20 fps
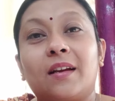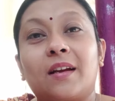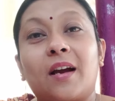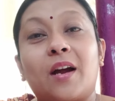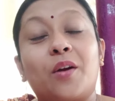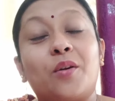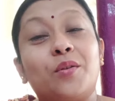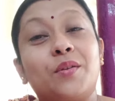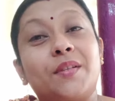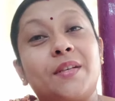
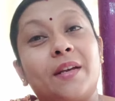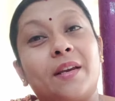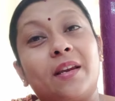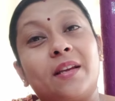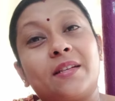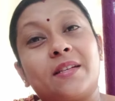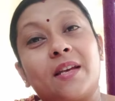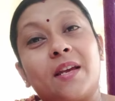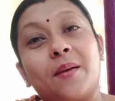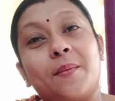কারণ
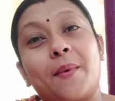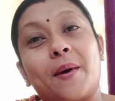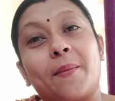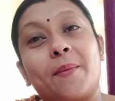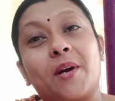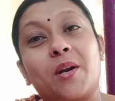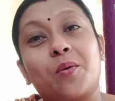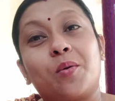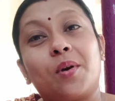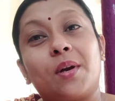ছেলে সেই
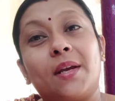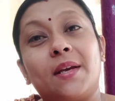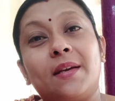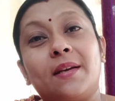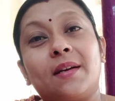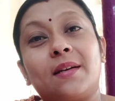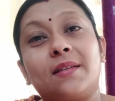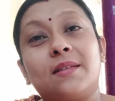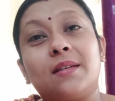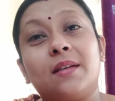বাবার কোলেই
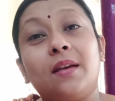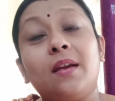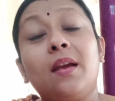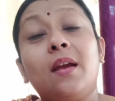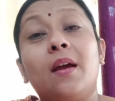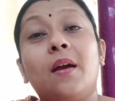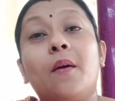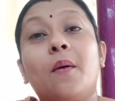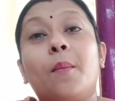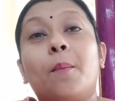আছে
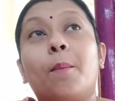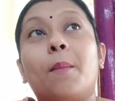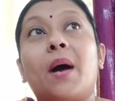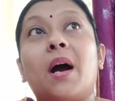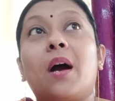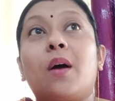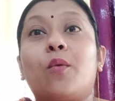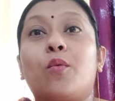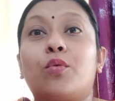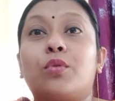
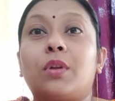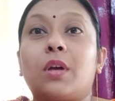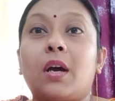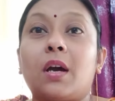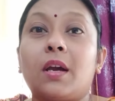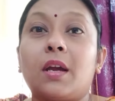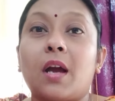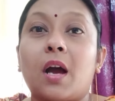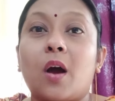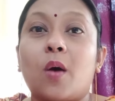মা
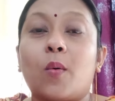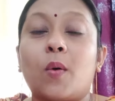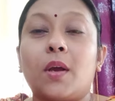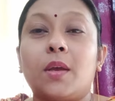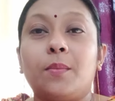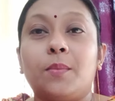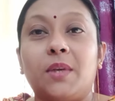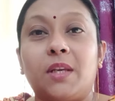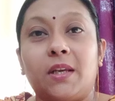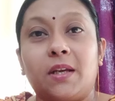কোথায়
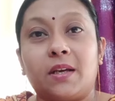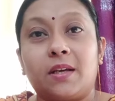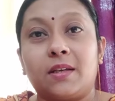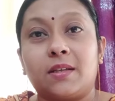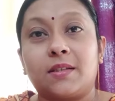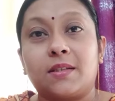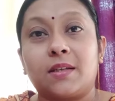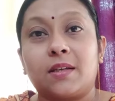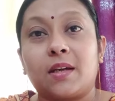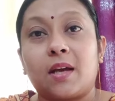হাওয়াই মিলে
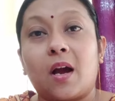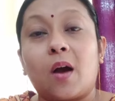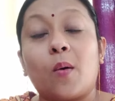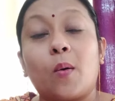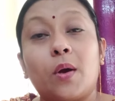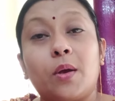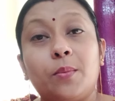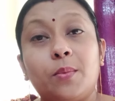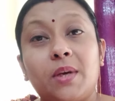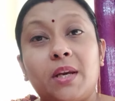গেছে
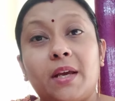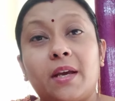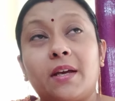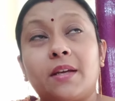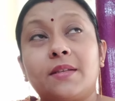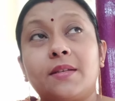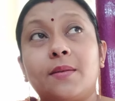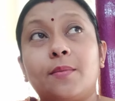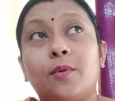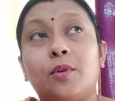হাওয়াই মিলে
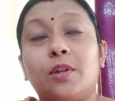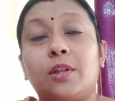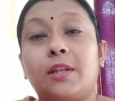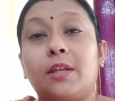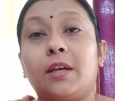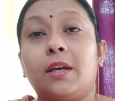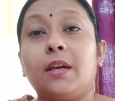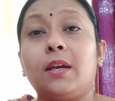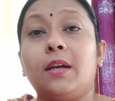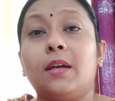গেছে
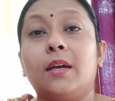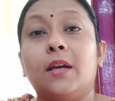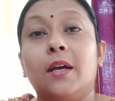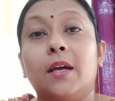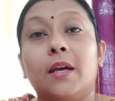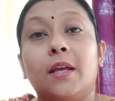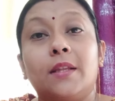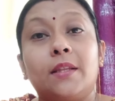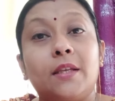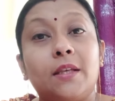বলতে
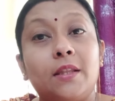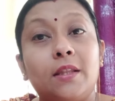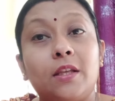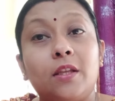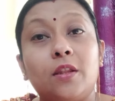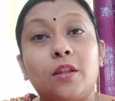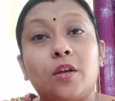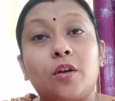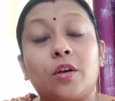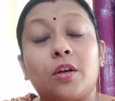তিন
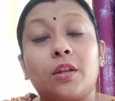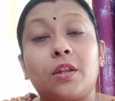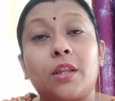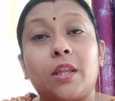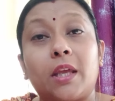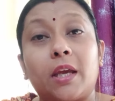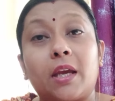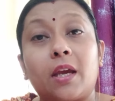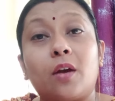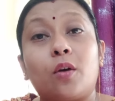দিন
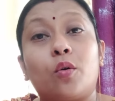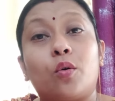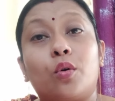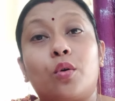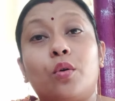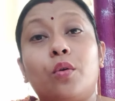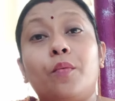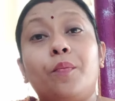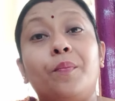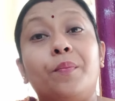থেকে
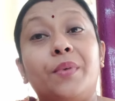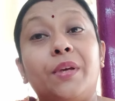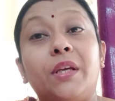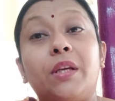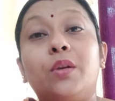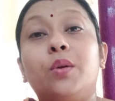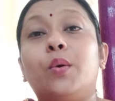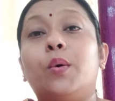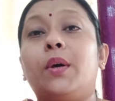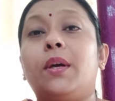কোনো
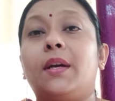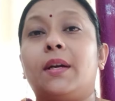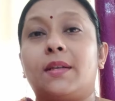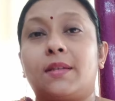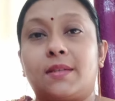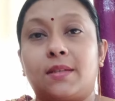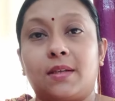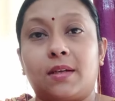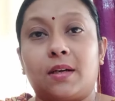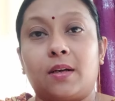ভিডিওই
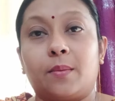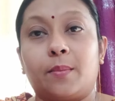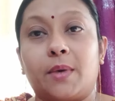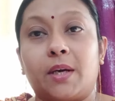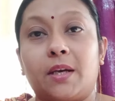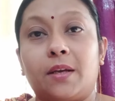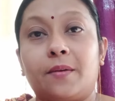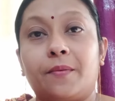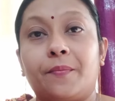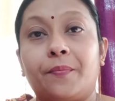আসছে না
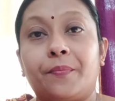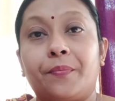মায়ের